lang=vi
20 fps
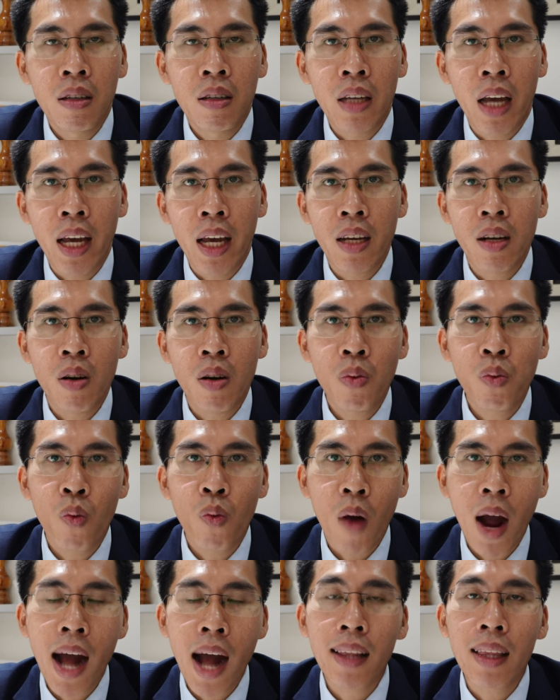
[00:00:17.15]
Ngày
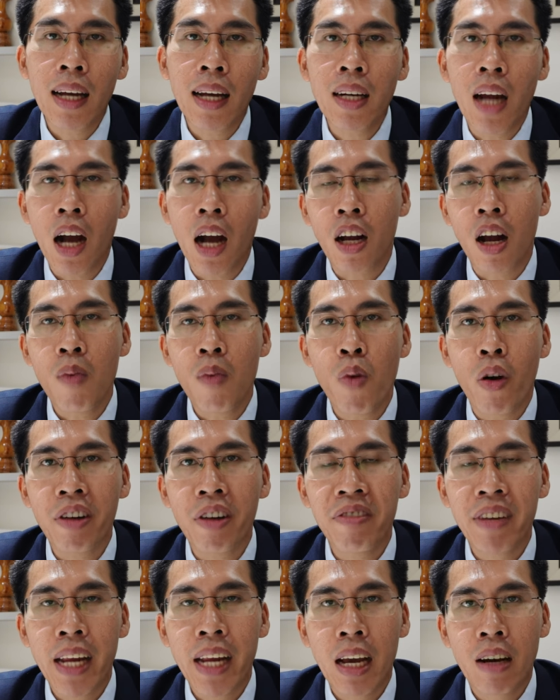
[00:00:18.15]
hôm qua Tấn đã có một
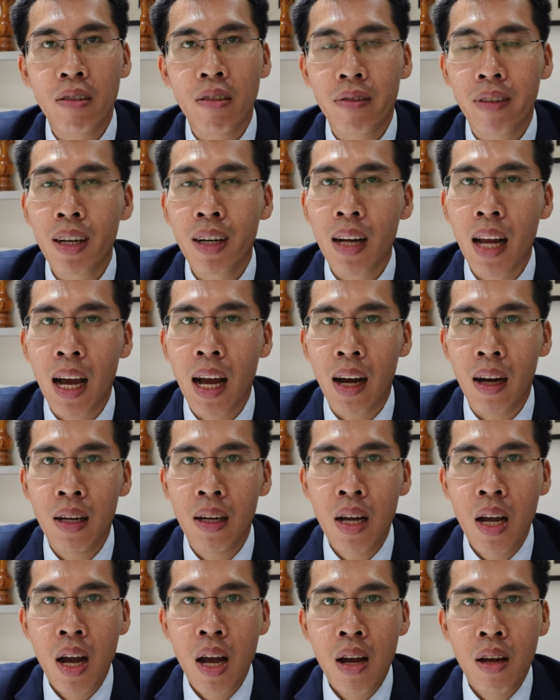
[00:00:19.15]
cái video rất là
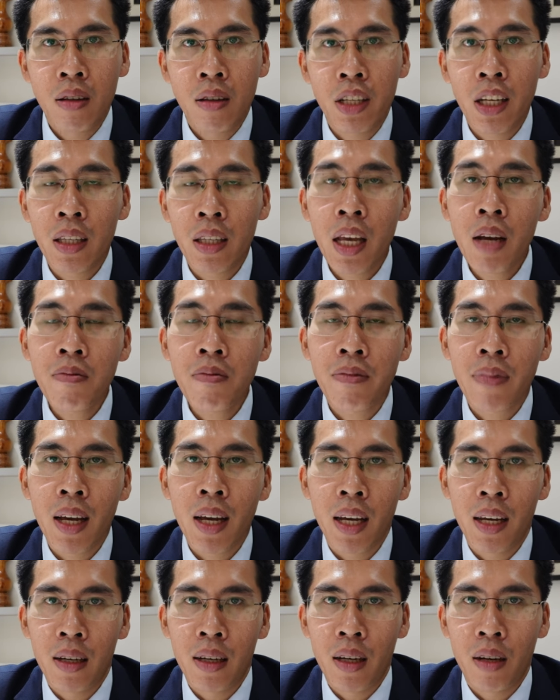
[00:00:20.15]
chi tiết
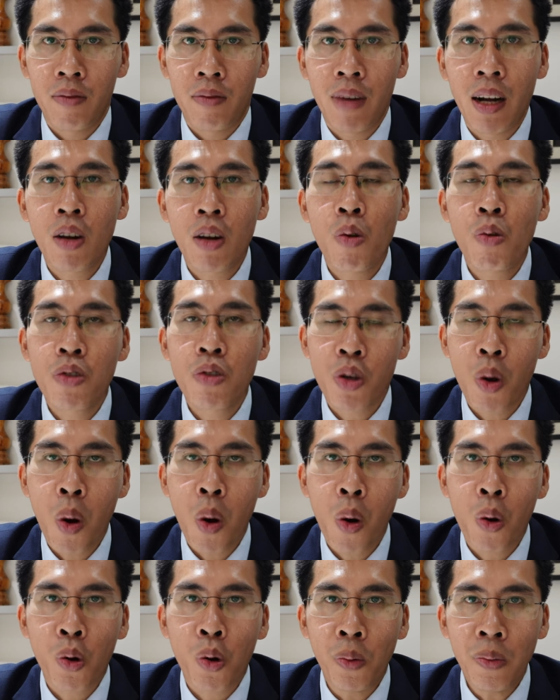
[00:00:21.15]
về phân khu
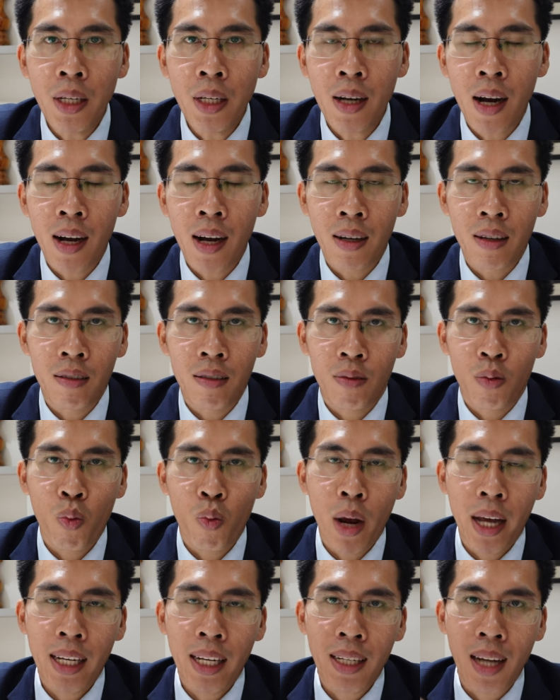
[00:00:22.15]
Soho cũng như là
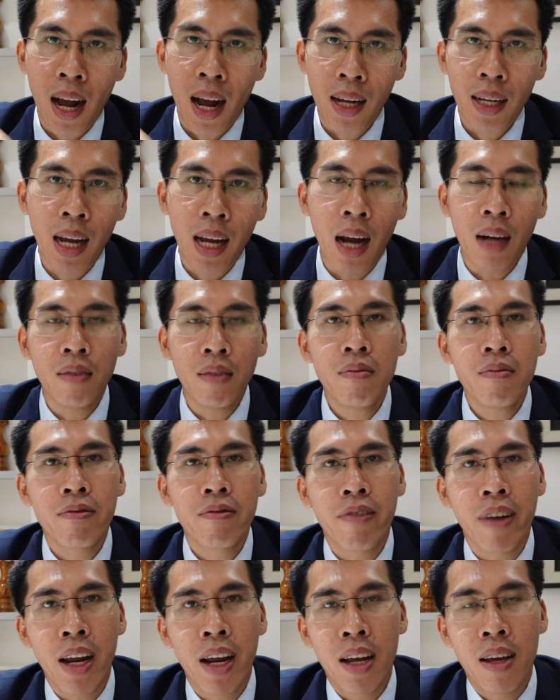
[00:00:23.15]
quay cận cảnh
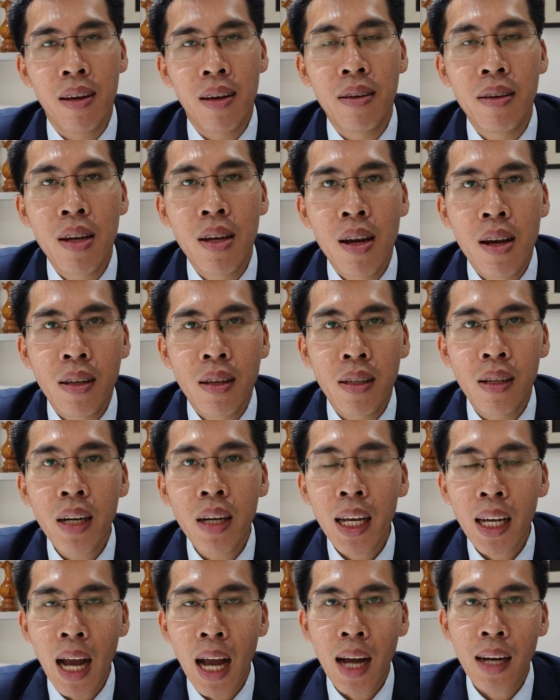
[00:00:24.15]
về những
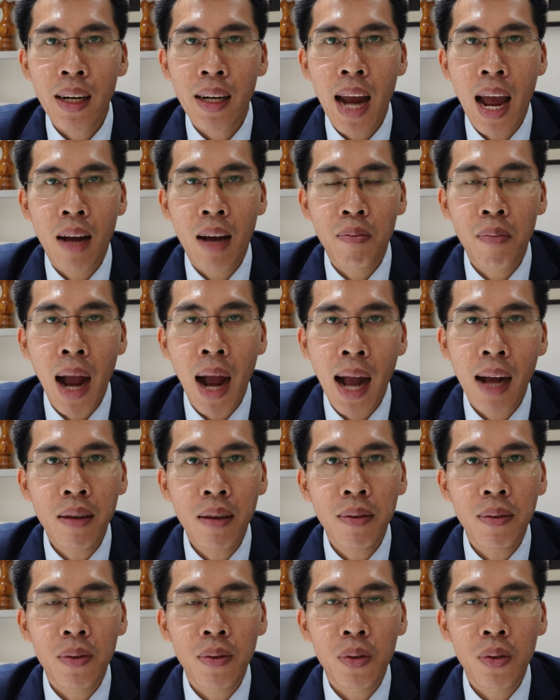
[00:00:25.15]
cái căn đang bán